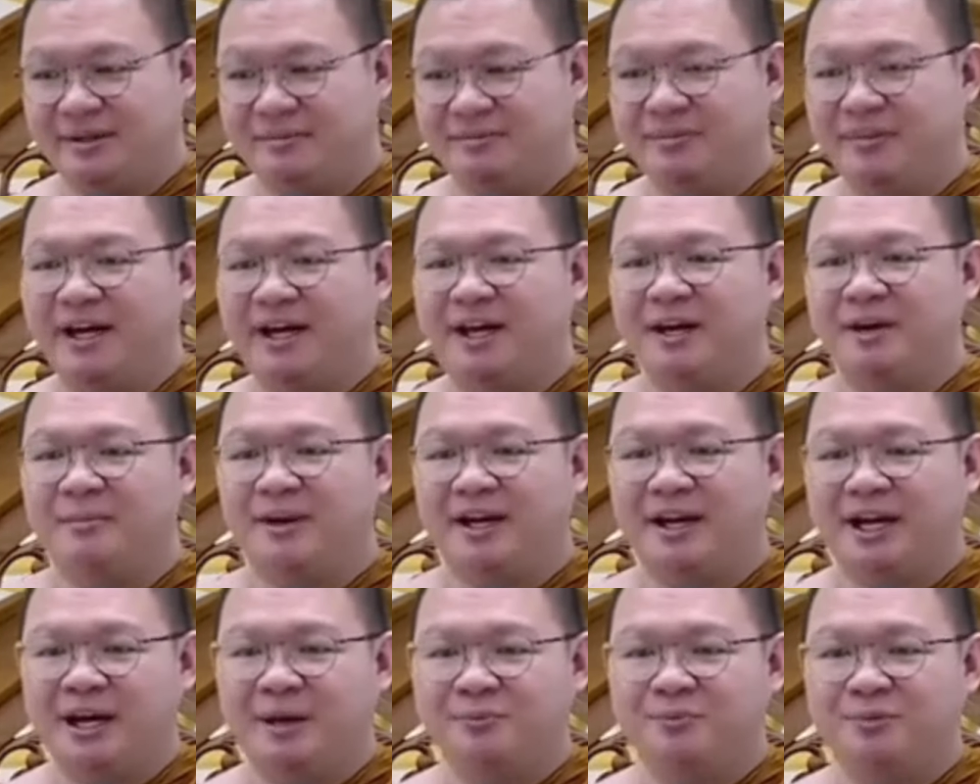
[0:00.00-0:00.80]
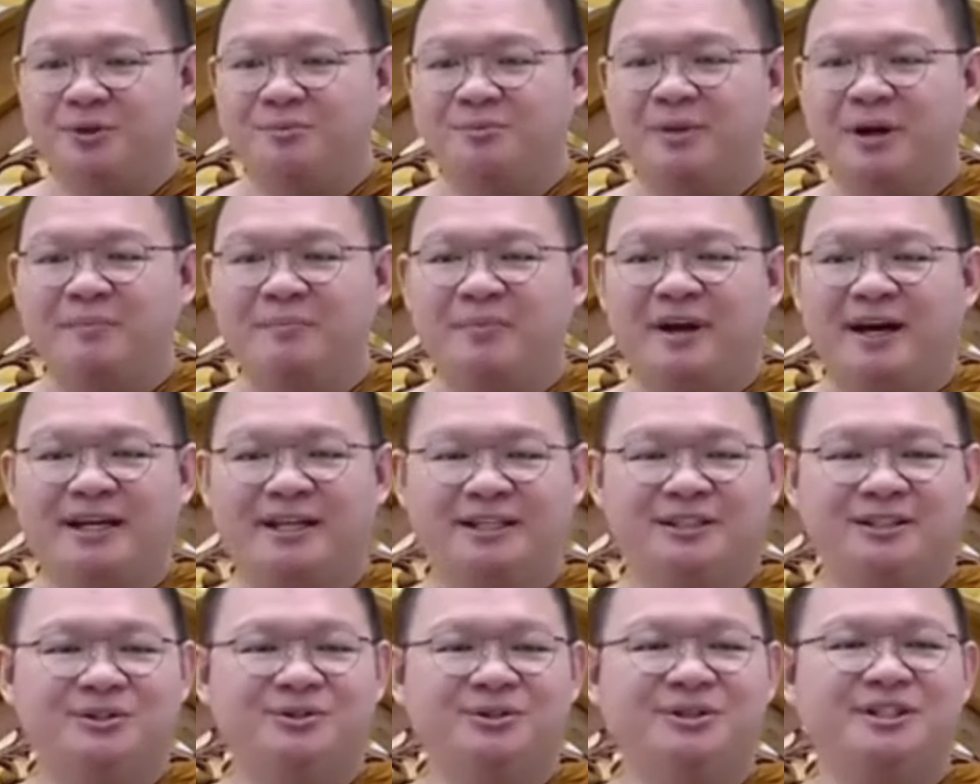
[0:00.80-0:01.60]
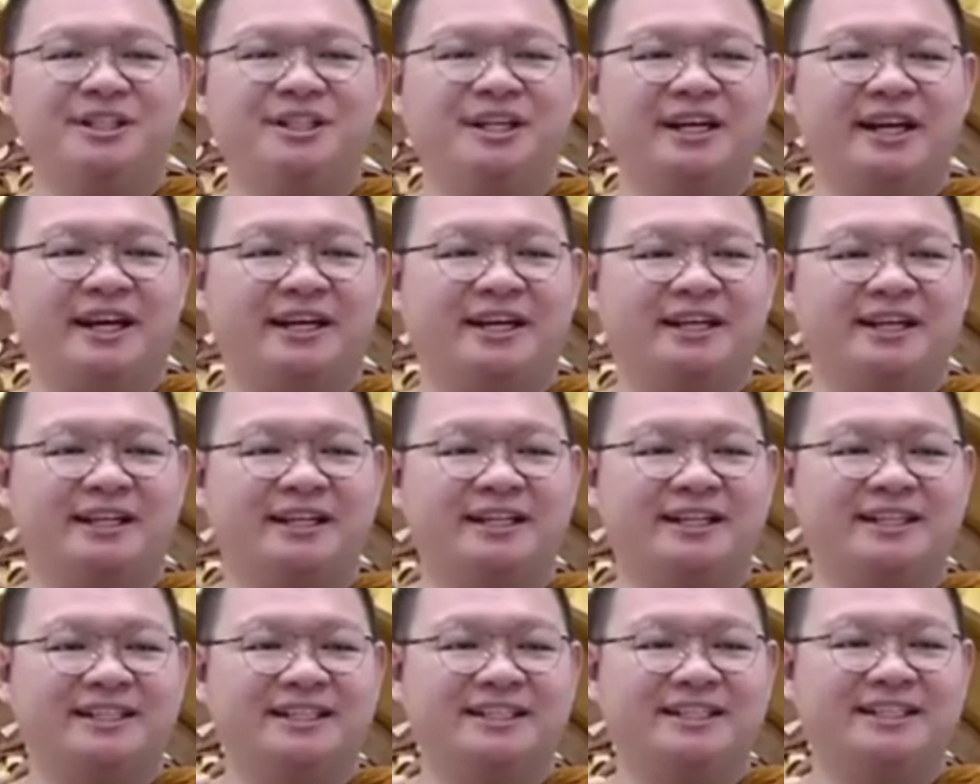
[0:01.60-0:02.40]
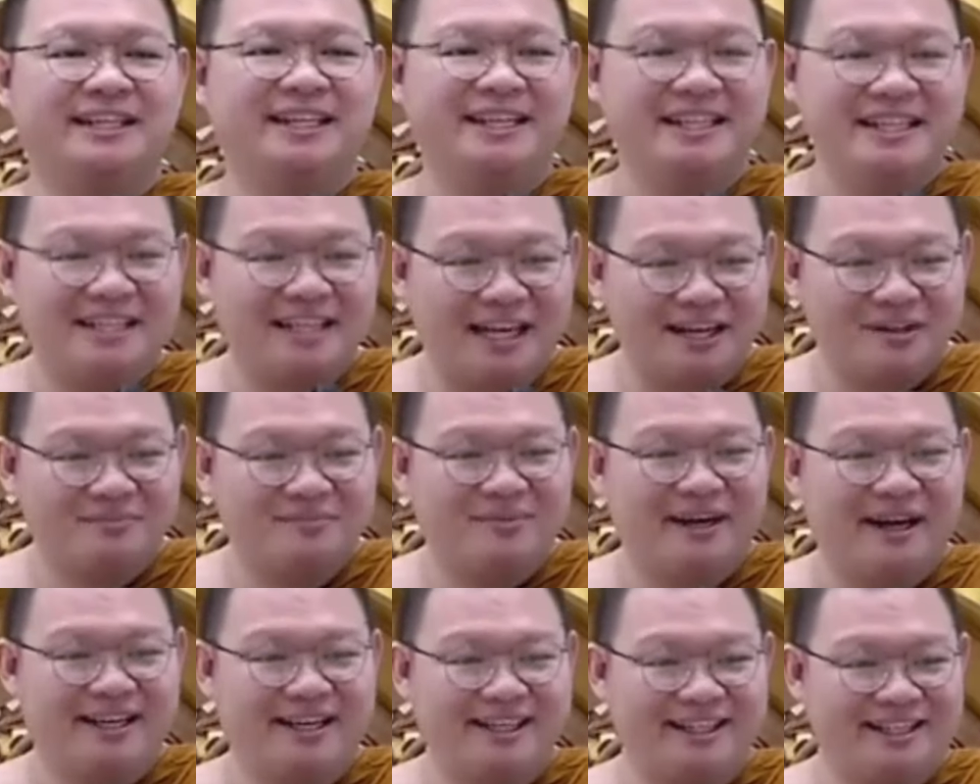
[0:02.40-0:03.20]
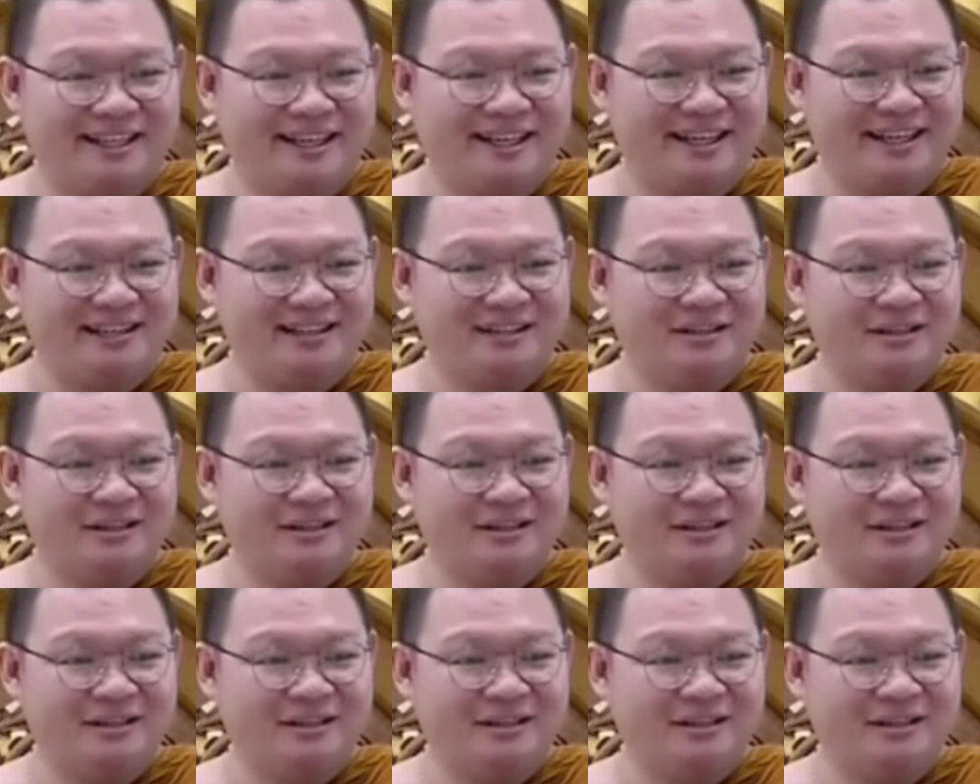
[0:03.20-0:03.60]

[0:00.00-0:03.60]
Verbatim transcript: Bagaimanapun Bapak itu dengan niat baik ya,